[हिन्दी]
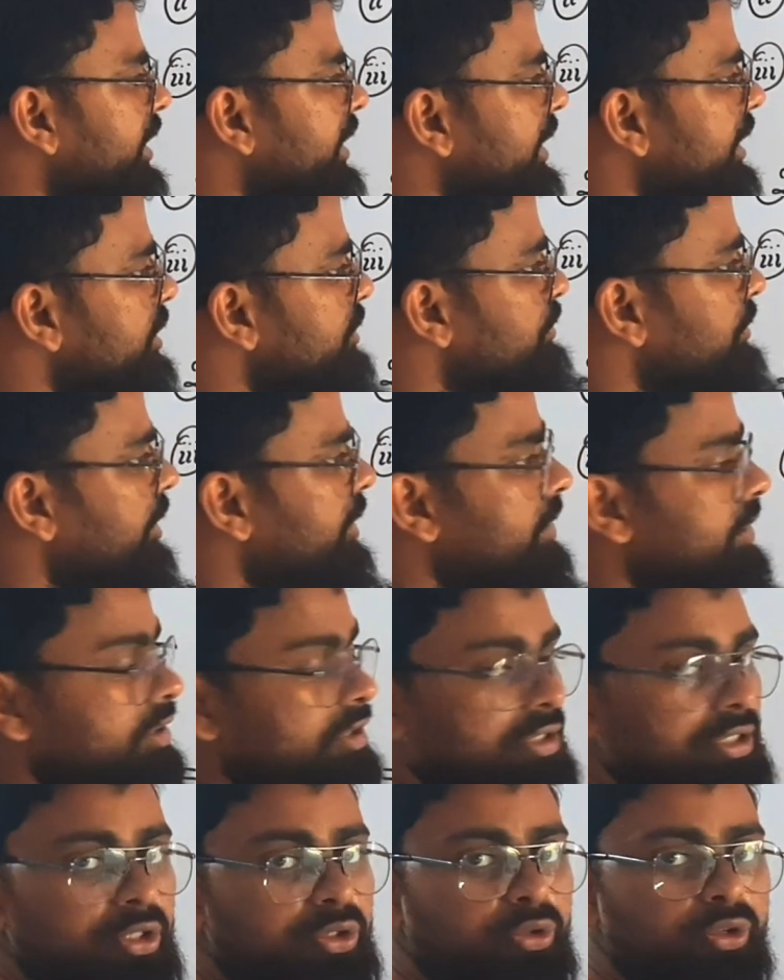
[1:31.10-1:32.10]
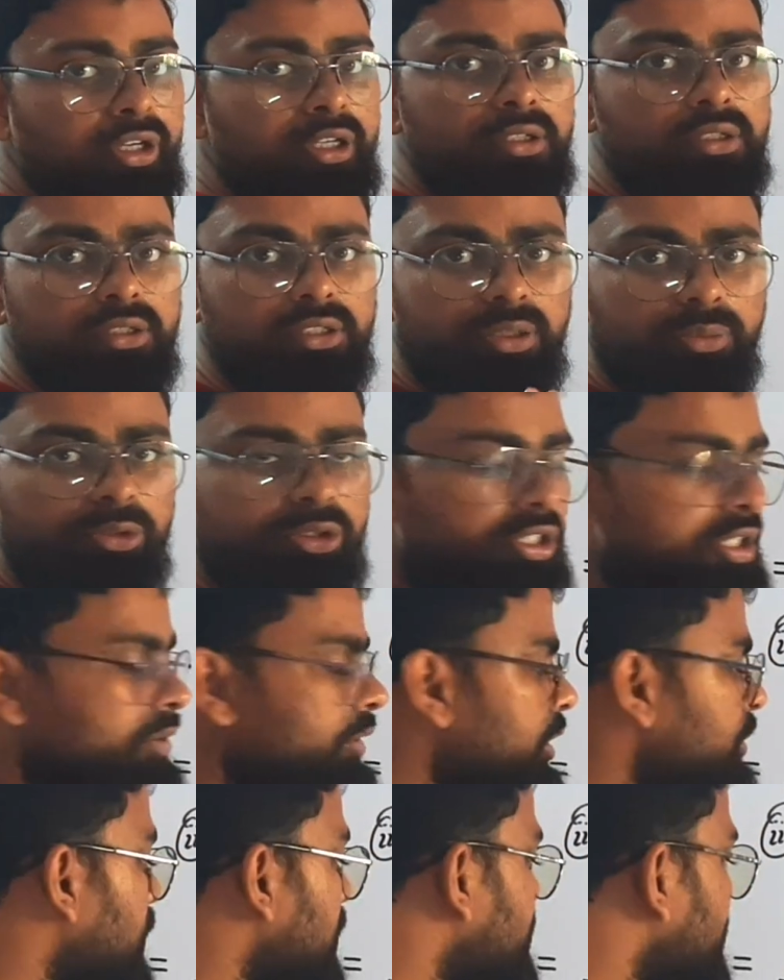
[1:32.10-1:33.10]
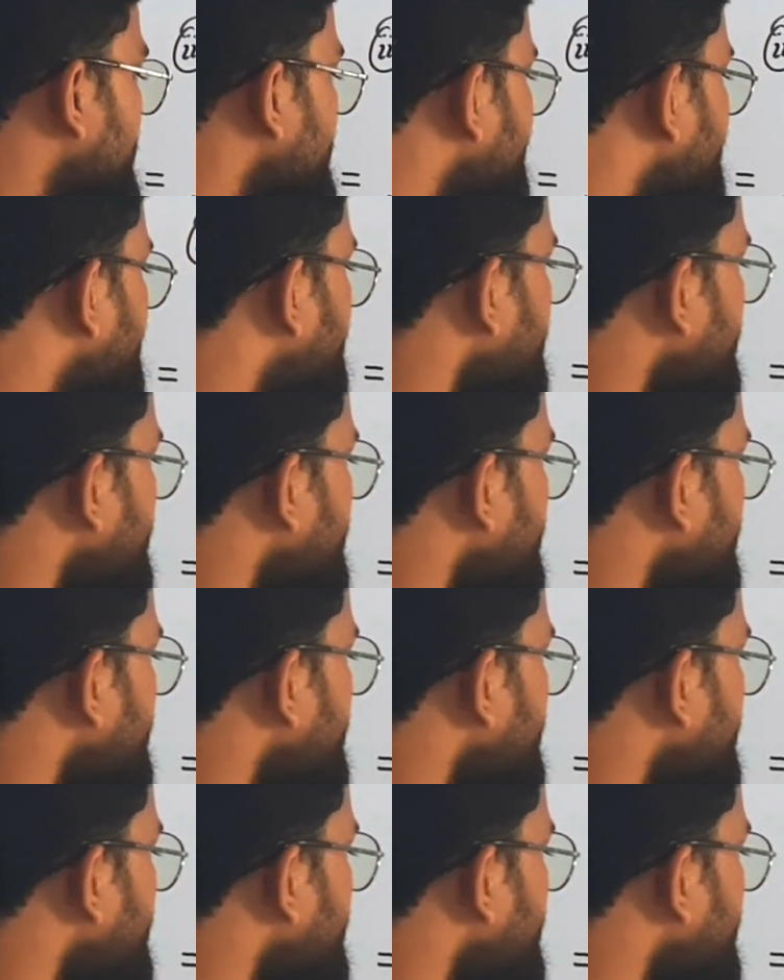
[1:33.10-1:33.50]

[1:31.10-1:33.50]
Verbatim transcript: करेंगे इसमें जो स्टूडेंट समझने वाली बात है